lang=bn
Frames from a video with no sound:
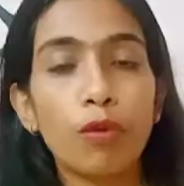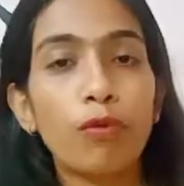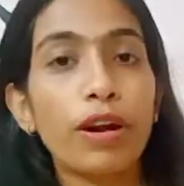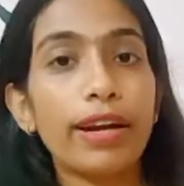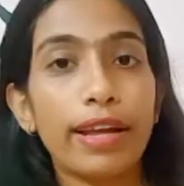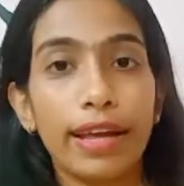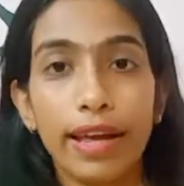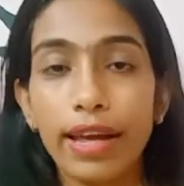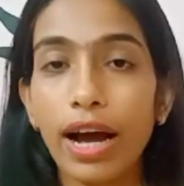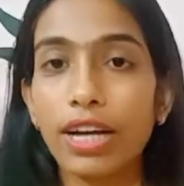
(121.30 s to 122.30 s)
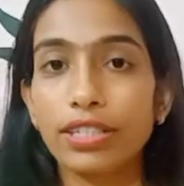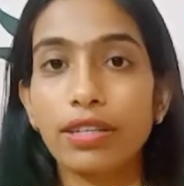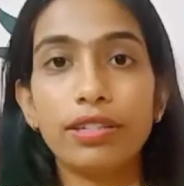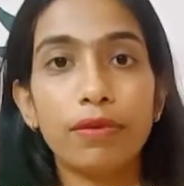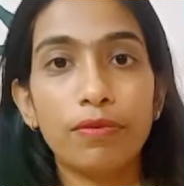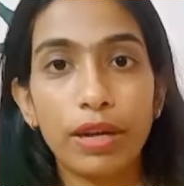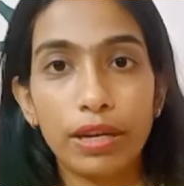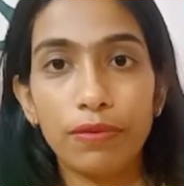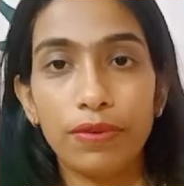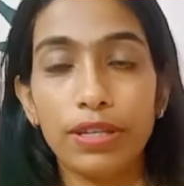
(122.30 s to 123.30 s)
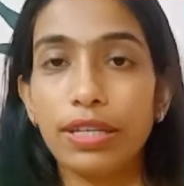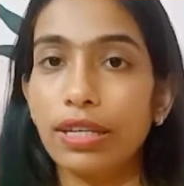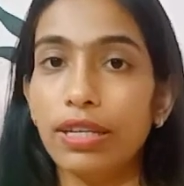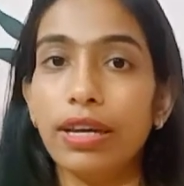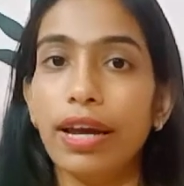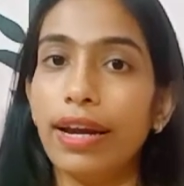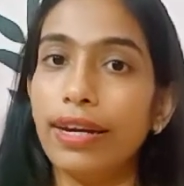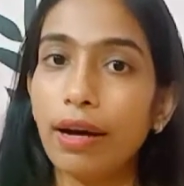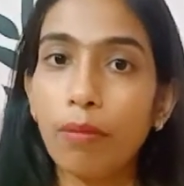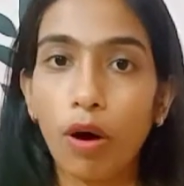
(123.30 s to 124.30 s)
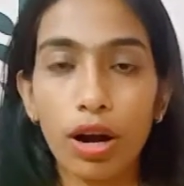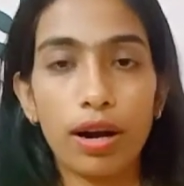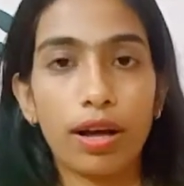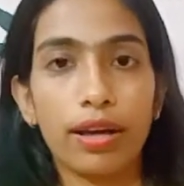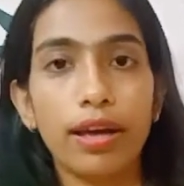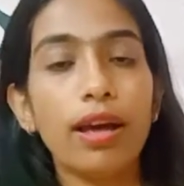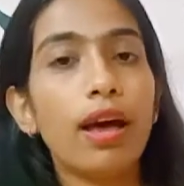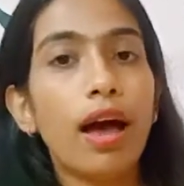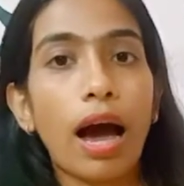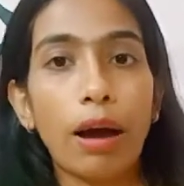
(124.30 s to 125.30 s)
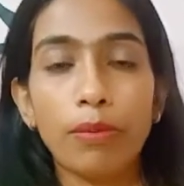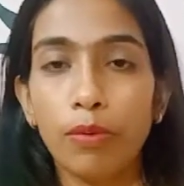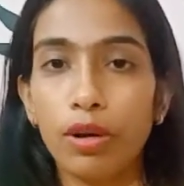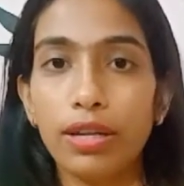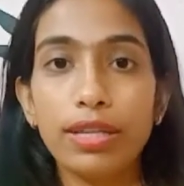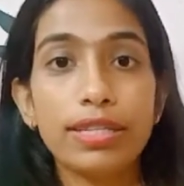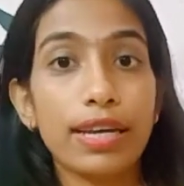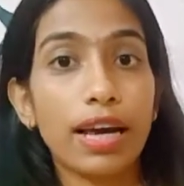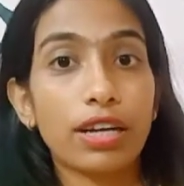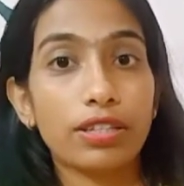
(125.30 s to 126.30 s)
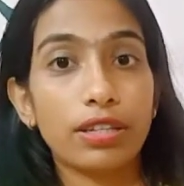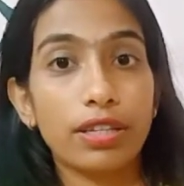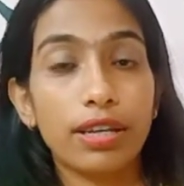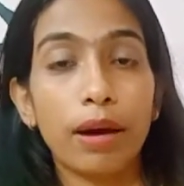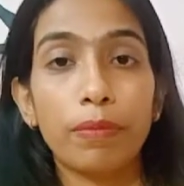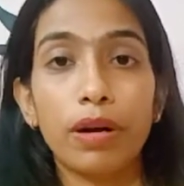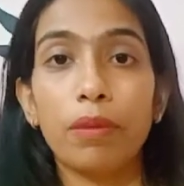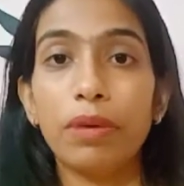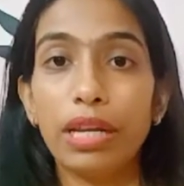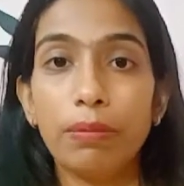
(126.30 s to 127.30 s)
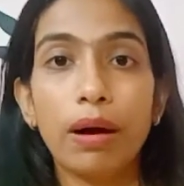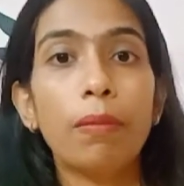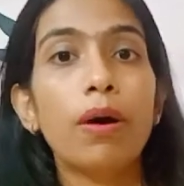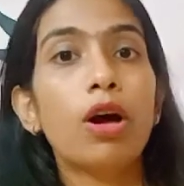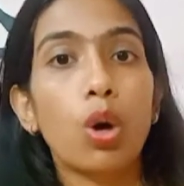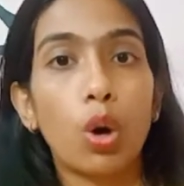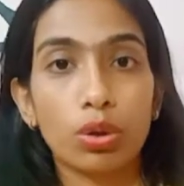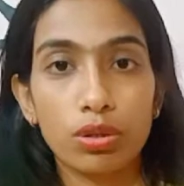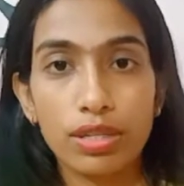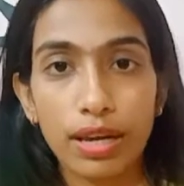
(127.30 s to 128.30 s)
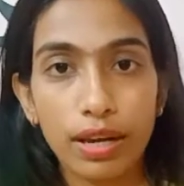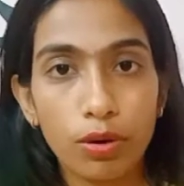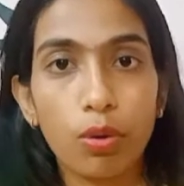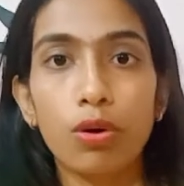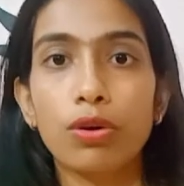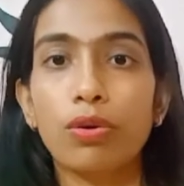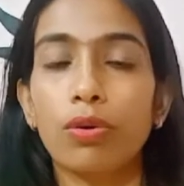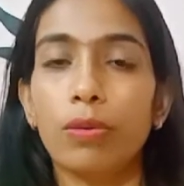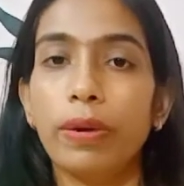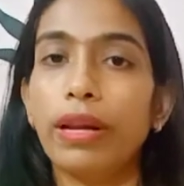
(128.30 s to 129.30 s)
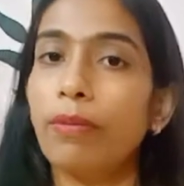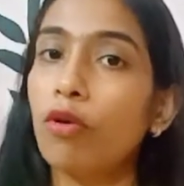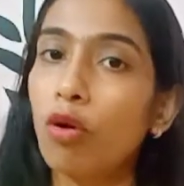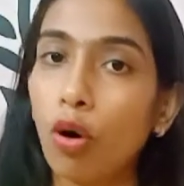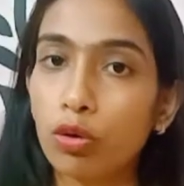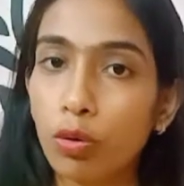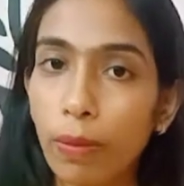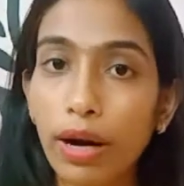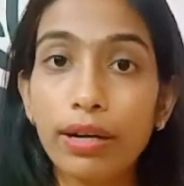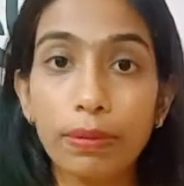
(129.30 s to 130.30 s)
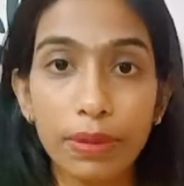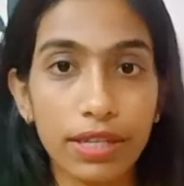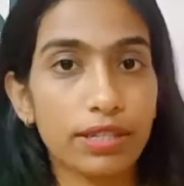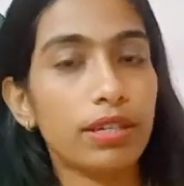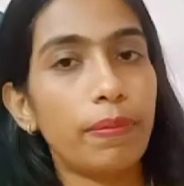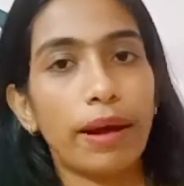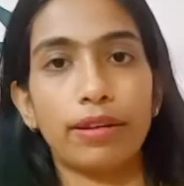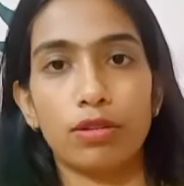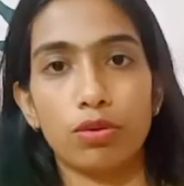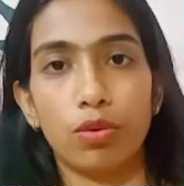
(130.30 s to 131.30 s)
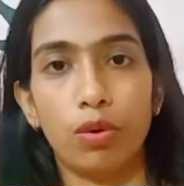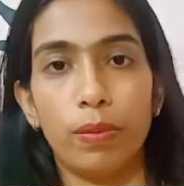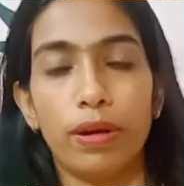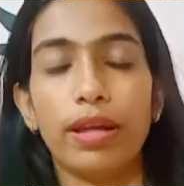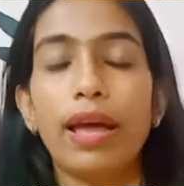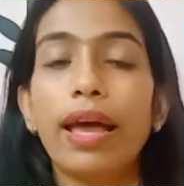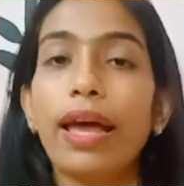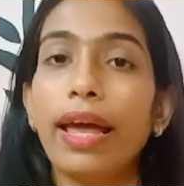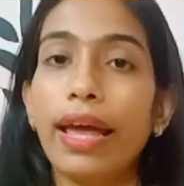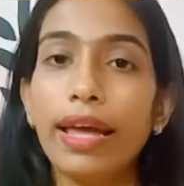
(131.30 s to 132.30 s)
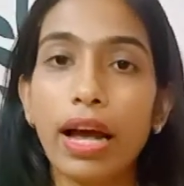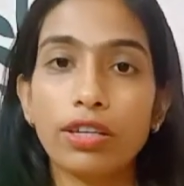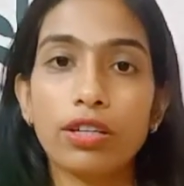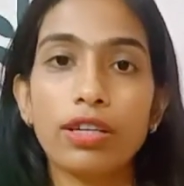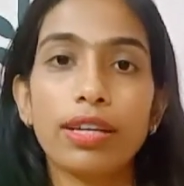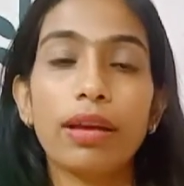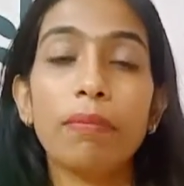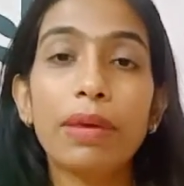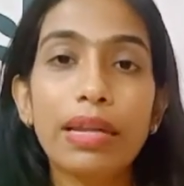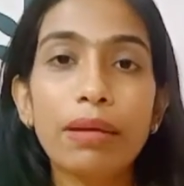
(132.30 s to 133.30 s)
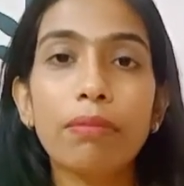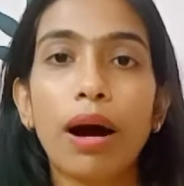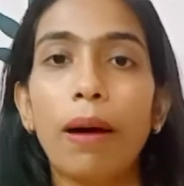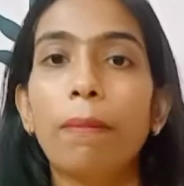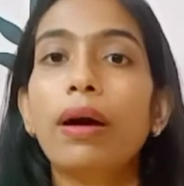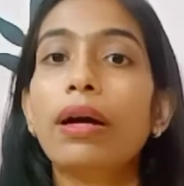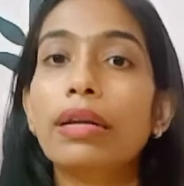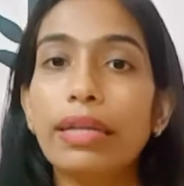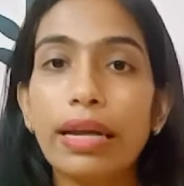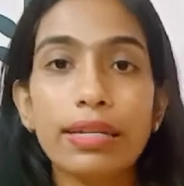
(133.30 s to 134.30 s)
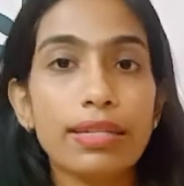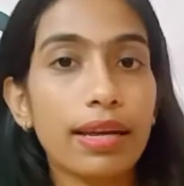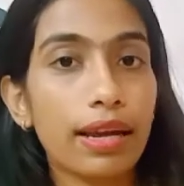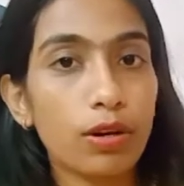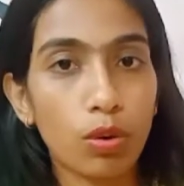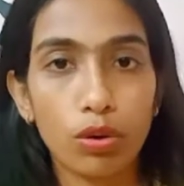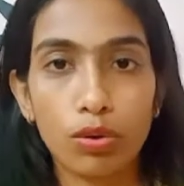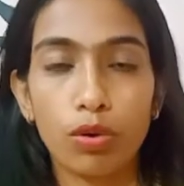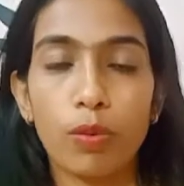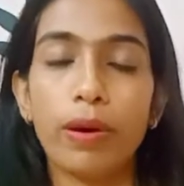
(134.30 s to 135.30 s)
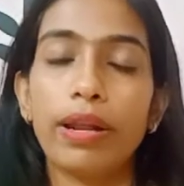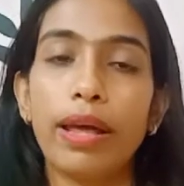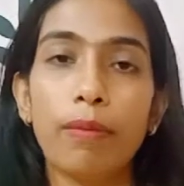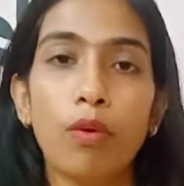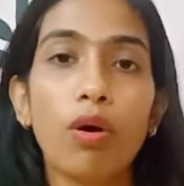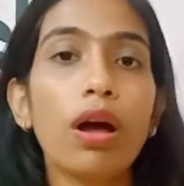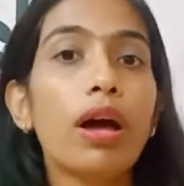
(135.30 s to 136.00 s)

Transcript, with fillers: ফ্রেন্ড এই আসনাটির বেনিফিট কি এটা বলার আগে আমি বলিনি যে এই আসনাটিকে আপনারা মিনিমাম কত সেকেন্ড হোল্ড করবেন এবং কতবার রিপিটেশনে প্র্যাকটিস করবেন এই আসনাটিকে মিনিমাম টেন সেকেন্ড হোল্ড করবেন এবং